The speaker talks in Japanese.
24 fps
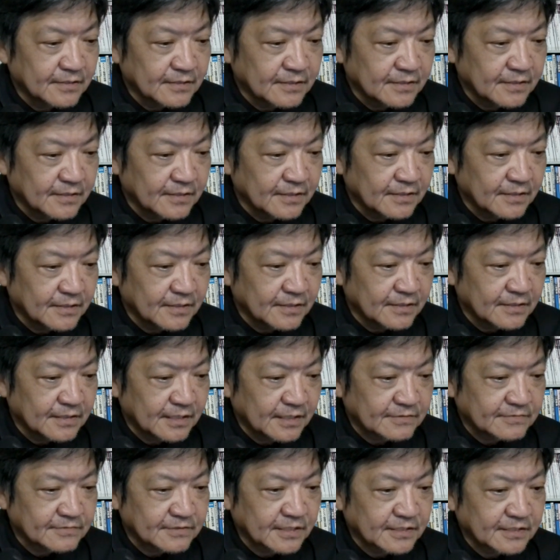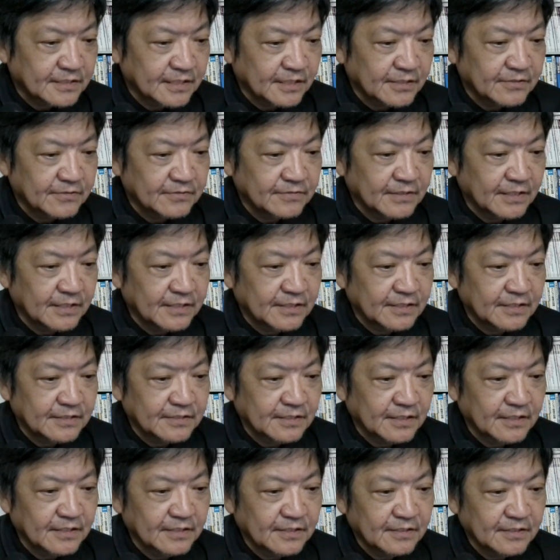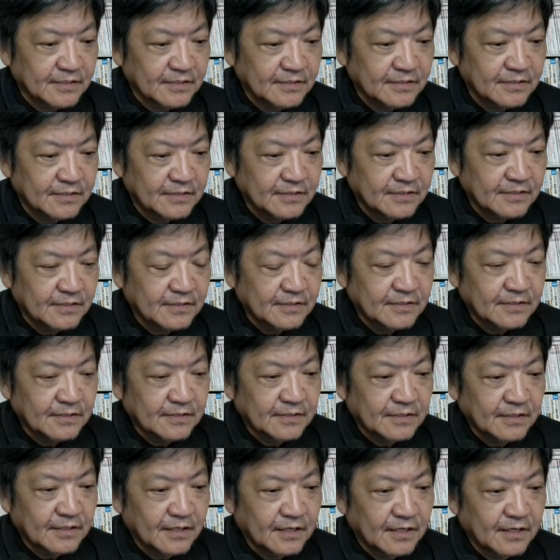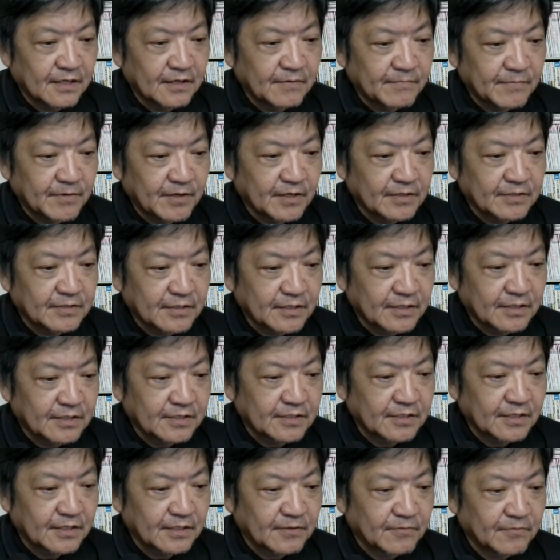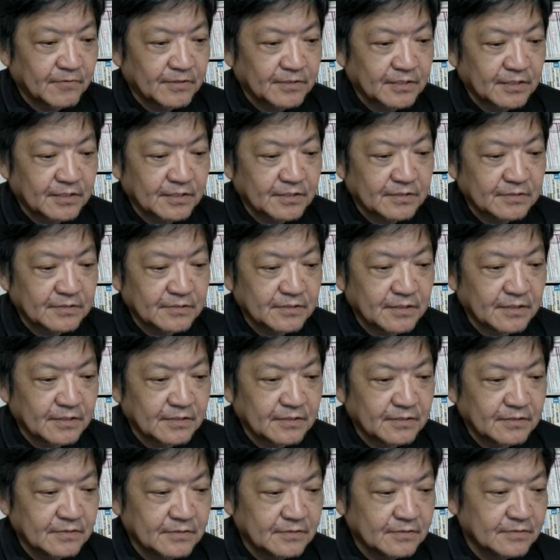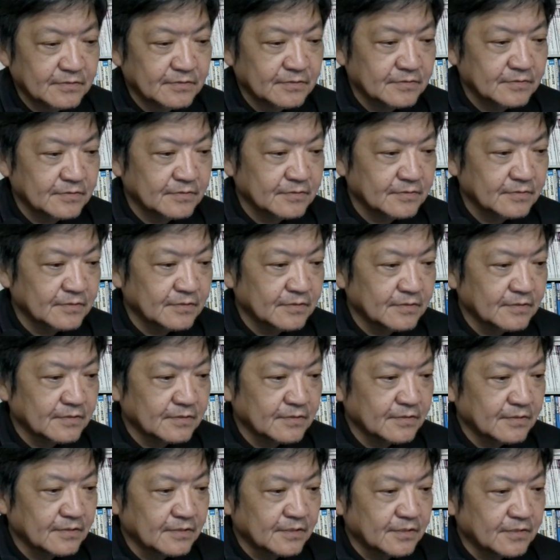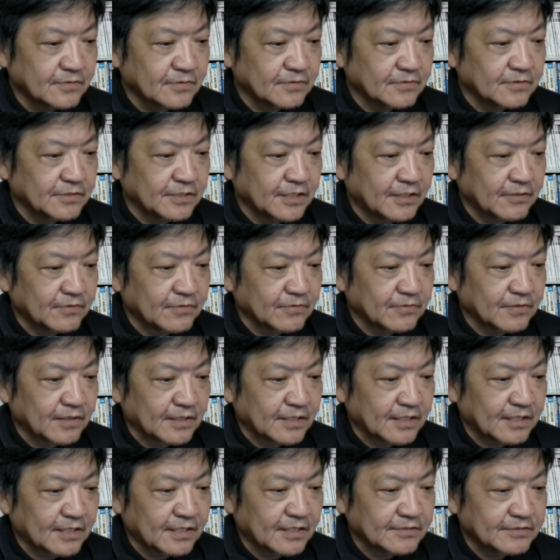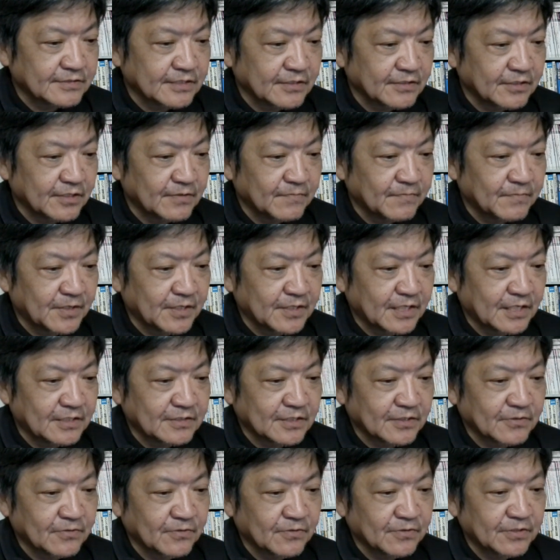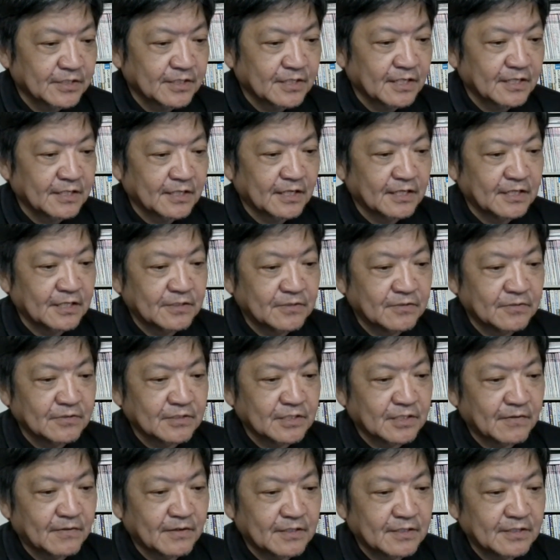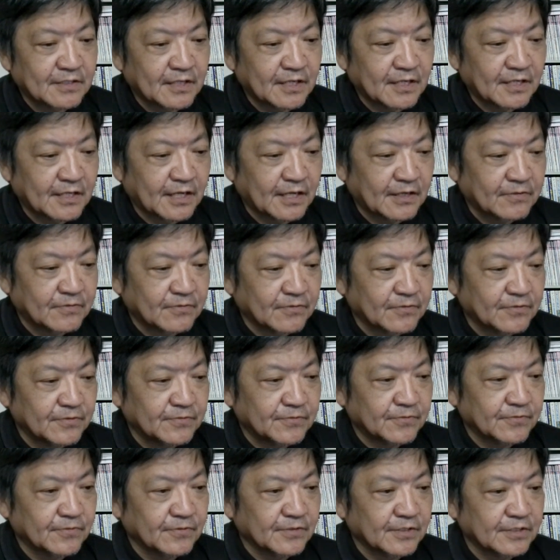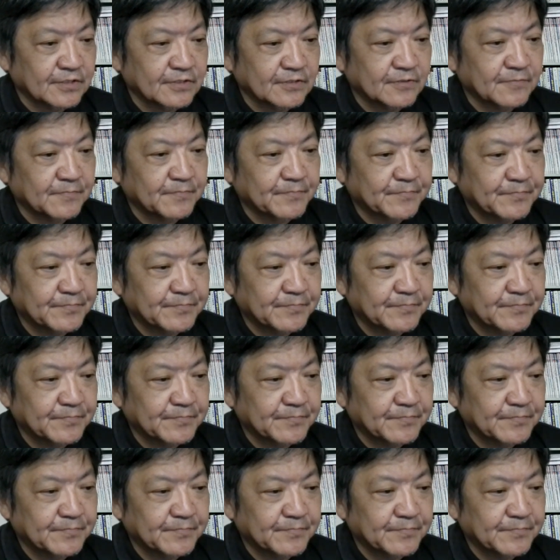うん、亡くなった有愛キさんああまあね綺麗な方ですね一つ言えることは宝塚の隠蔽体制当時から何一つ変わっていないということですと